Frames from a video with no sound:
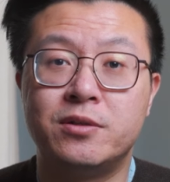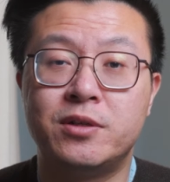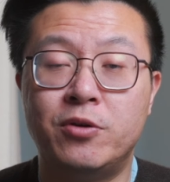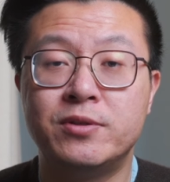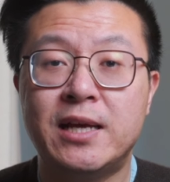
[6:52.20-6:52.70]

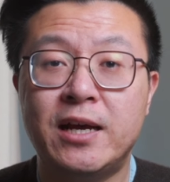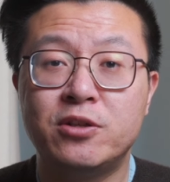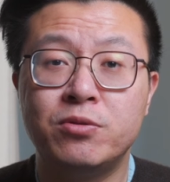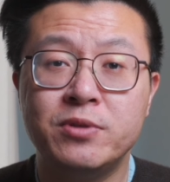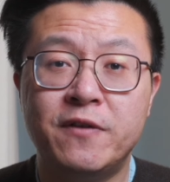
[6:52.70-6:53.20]
然后在
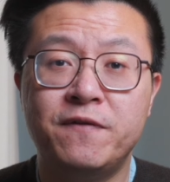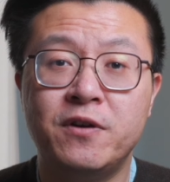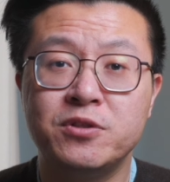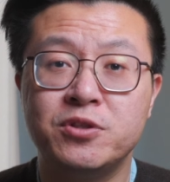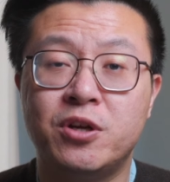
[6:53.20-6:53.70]
充电
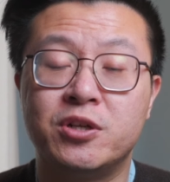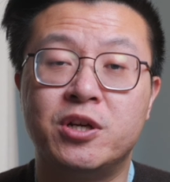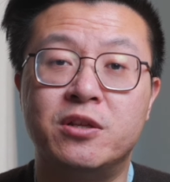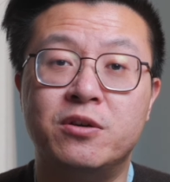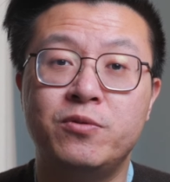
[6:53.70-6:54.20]
方式上，
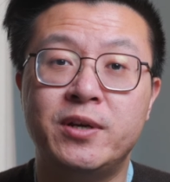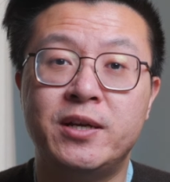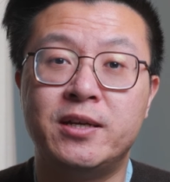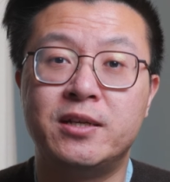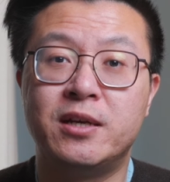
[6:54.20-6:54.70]
可能
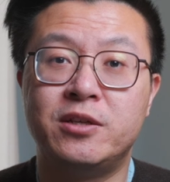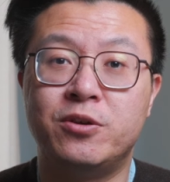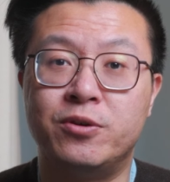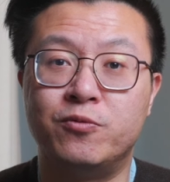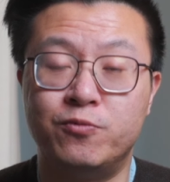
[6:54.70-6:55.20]
会
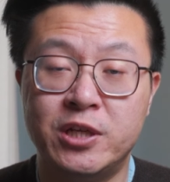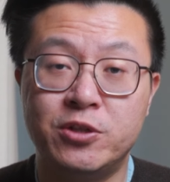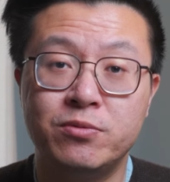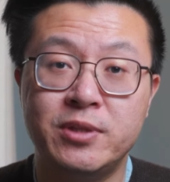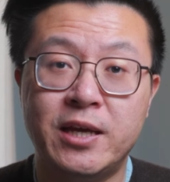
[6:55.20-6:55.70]
有无线
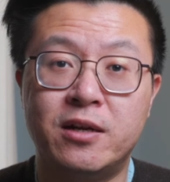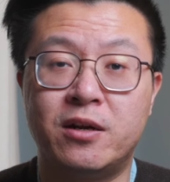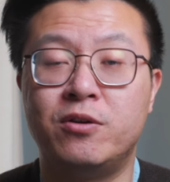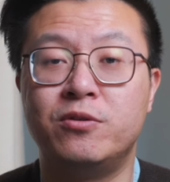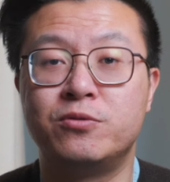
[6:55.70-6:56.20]
充电，
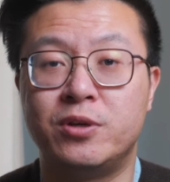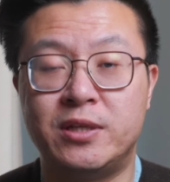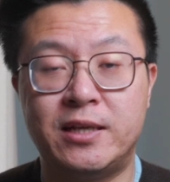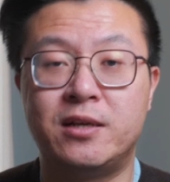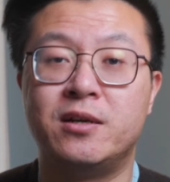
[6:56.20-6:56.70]
然后所以
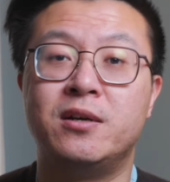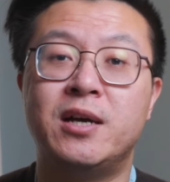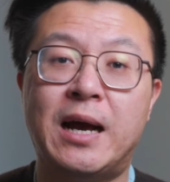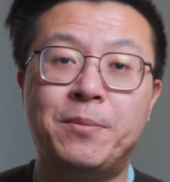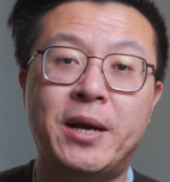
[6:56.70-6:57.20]
那个
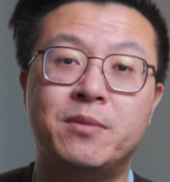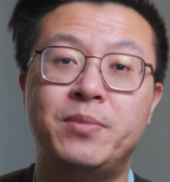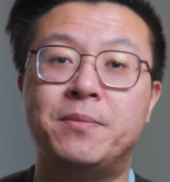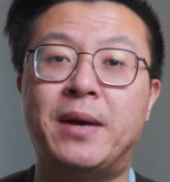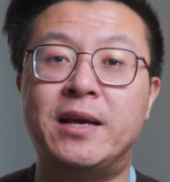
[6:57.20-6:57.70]
iPad
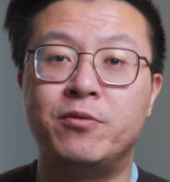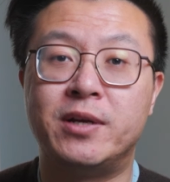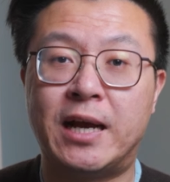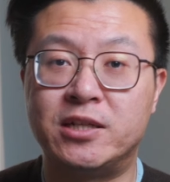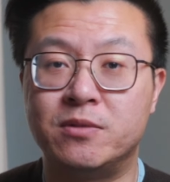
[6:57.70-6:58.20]
背板也会
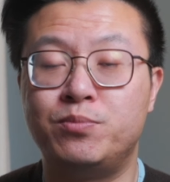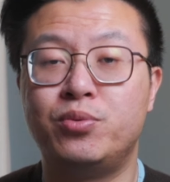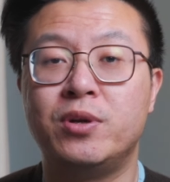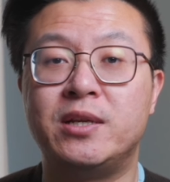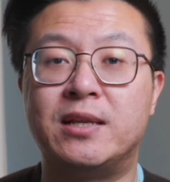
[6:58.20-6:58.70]
改成
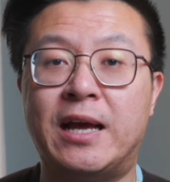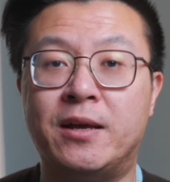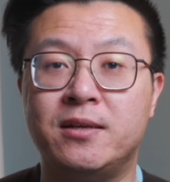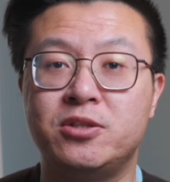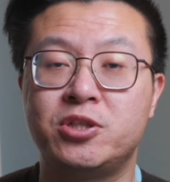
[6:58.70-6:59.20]
玻璃
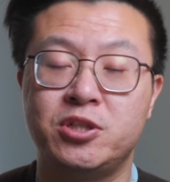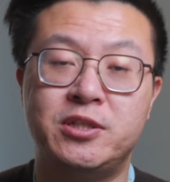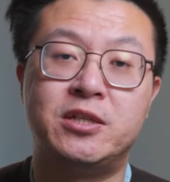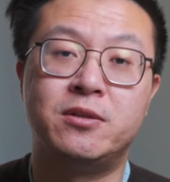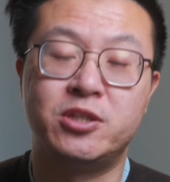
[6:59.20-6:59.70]
来适
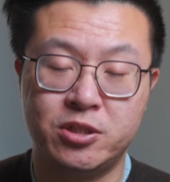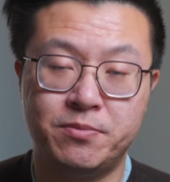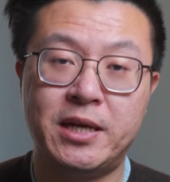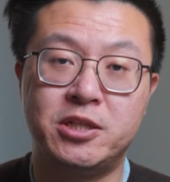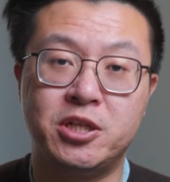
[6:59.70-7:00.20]
应适
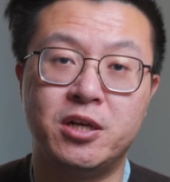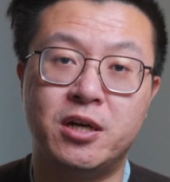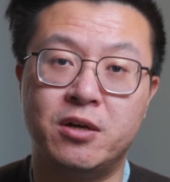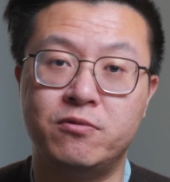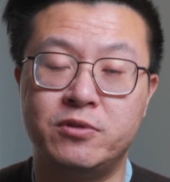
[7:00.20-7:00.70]
配这
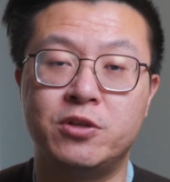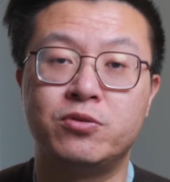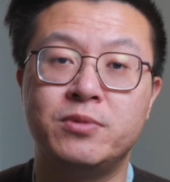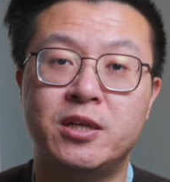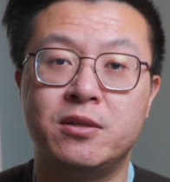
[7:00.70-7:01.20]
个无线
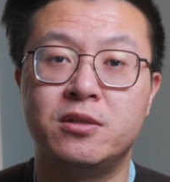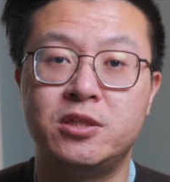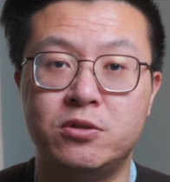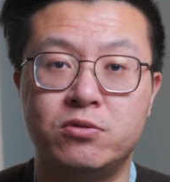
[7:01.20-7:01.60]
充电的技